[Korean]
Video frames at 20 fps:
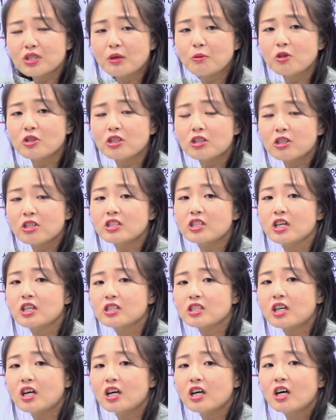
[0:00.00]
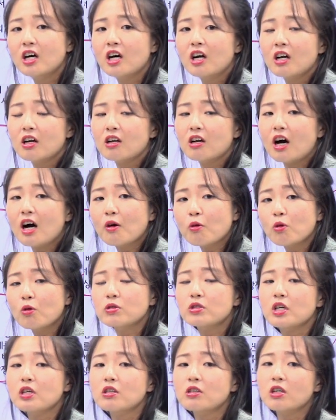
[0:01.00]
4번이 틀리지 않았을까?
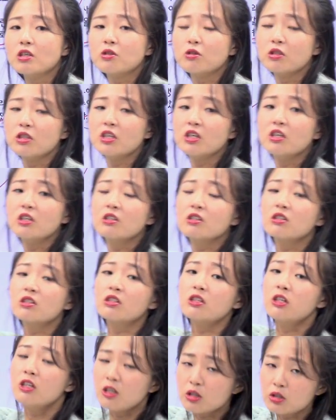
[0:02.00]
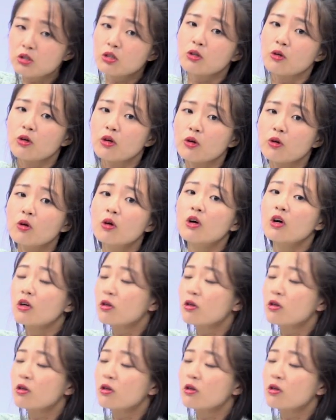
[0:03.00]
라고 체크를 했더니 틀렸을 거예요.